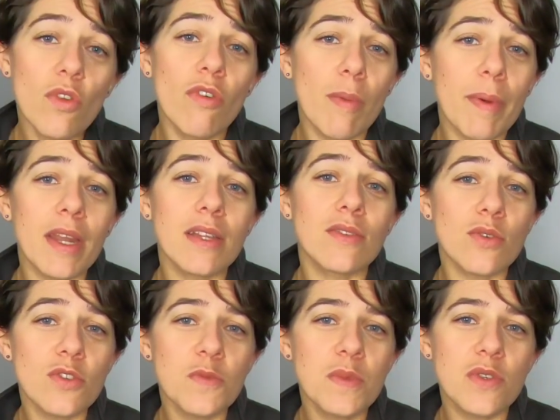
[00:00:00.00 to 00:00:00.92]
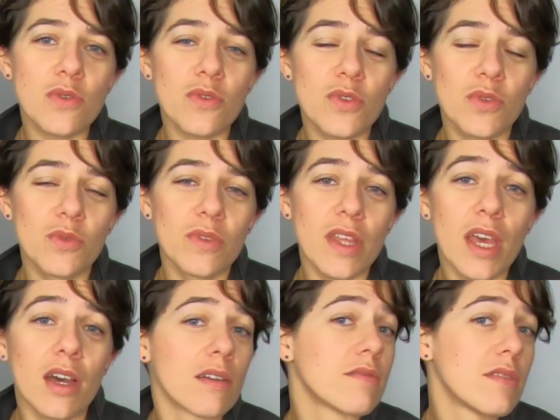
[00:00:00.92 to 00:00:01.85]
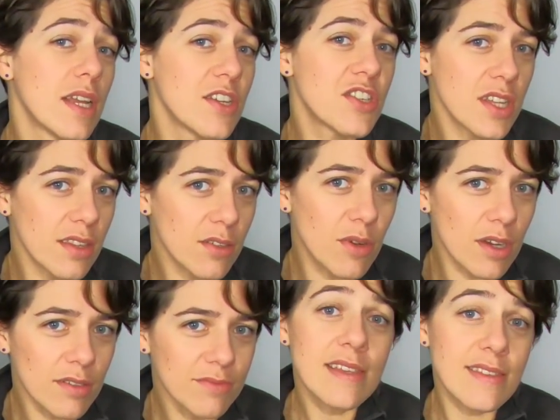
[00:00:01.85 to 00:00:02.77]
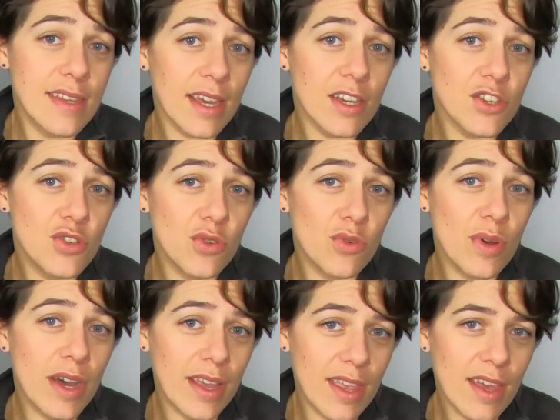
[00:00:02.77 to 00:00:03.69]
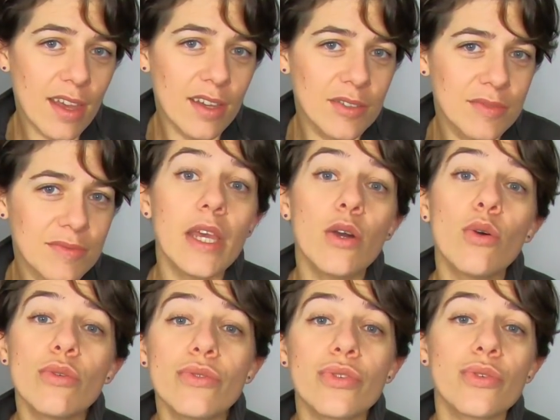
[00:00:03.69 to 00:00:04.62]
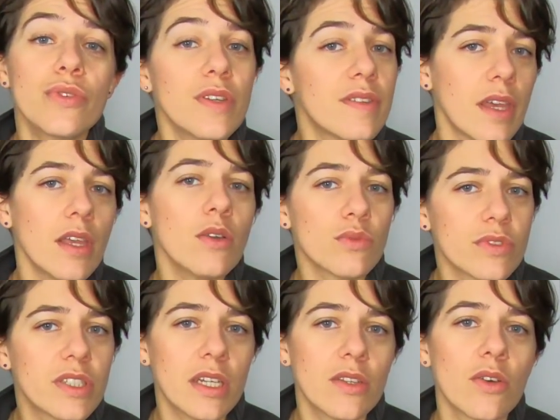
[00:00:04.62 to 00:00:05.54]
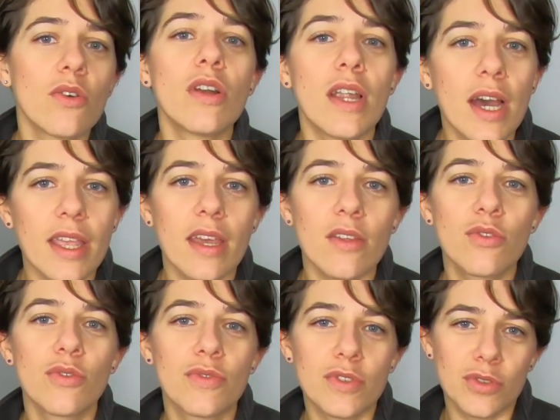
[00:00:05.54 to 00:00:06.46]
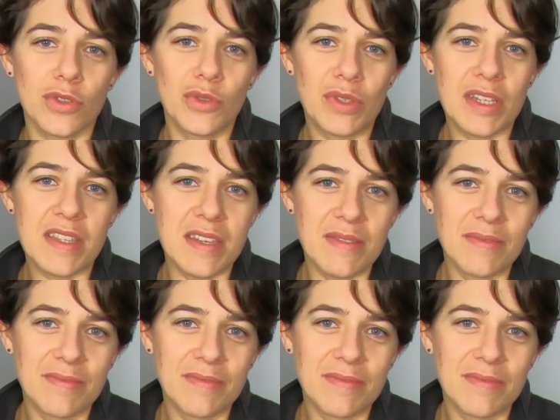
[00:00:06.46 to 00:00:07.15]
On va parler transmission secondaire, la chaîne quoi, serrage de roue arrière et autres détails concernant l'arrière de votre Ducati.